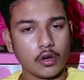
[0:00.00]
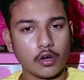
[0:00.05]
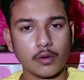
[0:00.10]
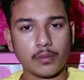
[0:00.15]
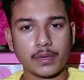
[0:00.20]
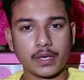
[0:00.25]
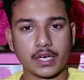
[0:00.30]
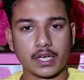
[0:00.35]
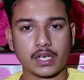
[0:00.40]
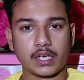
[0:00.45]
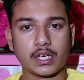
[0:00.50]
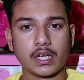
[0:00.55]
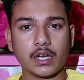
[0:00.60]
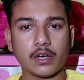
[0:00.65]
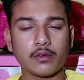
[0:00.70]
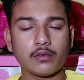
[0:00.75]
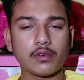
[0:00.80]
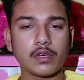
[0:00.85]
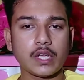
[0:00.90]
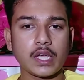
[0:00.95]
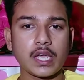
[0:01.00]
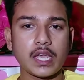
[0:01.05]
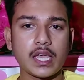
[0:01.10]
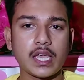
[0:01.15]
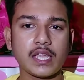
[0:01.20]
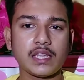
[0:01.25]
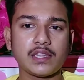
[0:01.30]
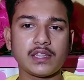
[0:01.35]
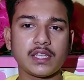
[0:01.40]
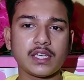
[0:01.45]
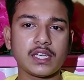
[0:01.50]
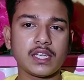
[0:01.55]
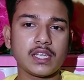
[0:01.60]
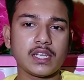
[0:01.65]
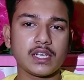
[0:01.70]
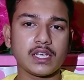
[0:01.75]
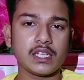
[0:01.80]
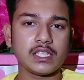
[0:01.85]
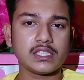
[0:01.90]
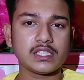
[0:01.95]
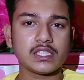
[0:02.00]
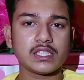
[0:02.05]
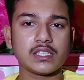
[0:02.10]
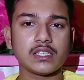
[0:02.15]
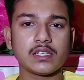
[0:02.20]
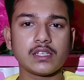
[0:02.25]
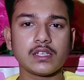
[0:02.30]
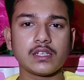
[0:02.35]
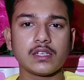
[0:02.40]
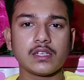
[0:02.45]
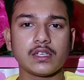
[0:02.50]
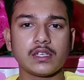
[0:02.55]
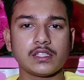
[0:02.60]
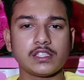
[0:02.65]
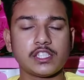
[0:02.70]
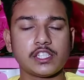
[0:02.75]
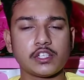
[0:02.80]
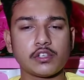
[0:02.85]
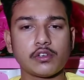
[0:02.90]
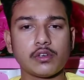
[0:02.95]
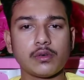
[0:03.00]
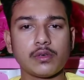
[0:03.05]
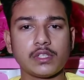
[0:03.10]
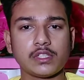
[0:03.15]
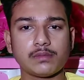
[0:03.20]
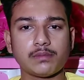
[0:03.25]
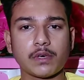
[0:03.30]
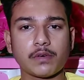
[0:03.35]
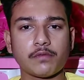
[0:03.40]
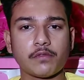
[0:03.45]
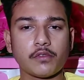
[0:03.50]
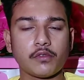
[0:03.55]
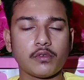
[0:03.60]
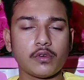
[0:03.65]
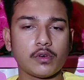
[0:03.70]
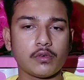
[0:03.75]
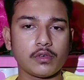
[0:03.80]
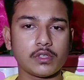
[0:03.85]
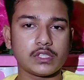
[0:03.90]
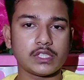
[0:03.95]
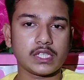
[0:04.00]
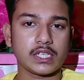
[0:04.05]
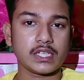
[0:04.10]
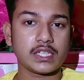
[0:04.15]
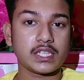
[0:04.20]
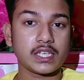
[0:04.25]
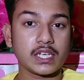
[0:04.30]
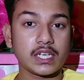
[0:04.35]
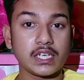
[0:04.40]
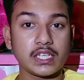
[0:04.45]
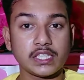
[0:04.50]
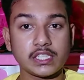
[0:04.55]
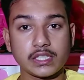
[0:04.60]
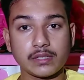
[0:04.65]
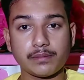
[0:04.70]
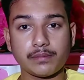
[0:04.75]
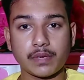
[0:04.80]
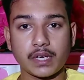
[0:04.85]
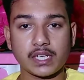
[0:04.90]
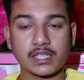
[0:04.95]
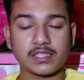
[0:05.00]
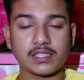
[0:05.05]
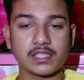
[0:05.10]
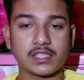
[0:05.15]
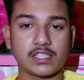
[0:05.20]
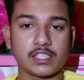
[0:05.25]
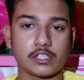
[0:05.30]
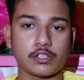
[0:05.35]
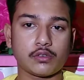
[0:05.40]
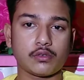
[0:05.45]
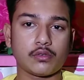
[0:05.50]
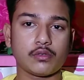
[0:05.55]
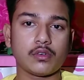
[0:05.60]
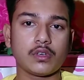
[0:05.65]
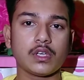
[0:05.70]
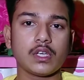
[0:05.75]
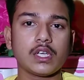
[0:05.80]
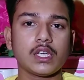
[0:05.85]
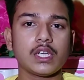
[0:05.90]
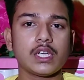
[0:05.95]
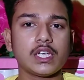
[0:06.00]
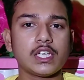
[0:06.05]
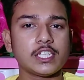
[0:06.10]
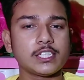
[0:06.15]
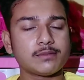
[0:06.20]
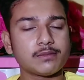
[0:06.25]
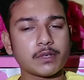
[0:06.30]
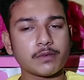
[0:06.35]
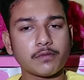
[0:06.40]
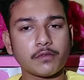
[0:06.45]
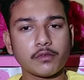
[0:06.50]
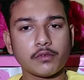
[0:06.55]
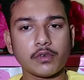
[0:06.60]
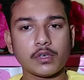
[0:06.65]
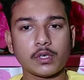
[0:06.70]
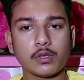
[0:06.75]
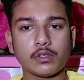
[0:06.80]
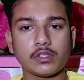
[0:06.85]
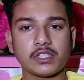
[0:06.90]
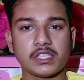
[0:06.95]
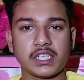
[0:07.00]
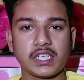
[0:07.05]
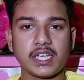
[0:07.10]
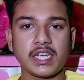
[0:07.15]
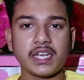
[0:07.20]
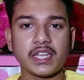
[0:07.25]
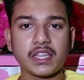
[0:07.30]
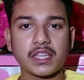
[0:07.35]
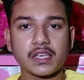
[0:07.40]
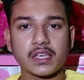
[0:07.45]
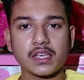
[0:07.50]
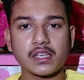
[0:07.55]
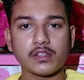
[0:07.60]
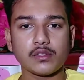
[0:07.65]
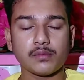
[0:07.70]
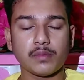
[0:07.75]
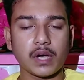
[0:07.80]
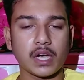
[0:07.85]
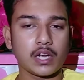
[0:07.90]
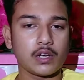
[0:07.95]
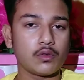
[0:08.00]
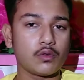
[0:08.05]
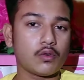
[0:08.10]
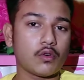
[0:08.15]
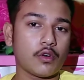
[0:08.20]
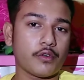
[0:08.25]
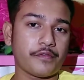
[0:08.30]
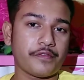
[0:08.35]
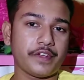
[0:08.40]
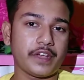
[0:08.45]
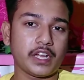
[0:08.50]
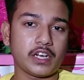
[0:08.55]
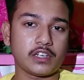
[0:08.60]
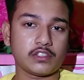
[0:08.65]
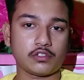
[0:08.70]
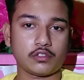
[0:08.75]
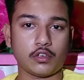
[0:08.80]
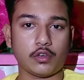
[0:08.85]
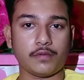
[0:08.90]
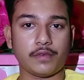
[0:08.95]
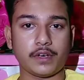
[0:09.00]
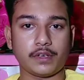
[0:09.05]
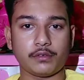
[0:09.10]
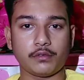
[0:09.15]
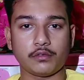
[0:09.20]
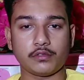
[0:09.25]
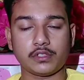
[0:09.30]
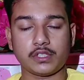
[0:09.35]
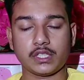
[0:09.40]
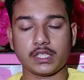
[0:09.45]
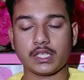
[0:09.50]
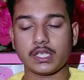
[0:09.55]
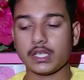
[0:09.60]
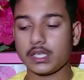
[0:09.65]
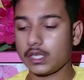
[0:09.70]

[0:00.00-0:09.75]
হবে না কারণ এর থেকে নিচে যে সকল স্মার্টফোনগুলো রয়েছে এর থেকে নিচে প্রাইসে যে সকল স্মার্টফোনগুলো রয়েছে এর থেকে কিন্তু ভালো কনফিগারেশন অফার করছে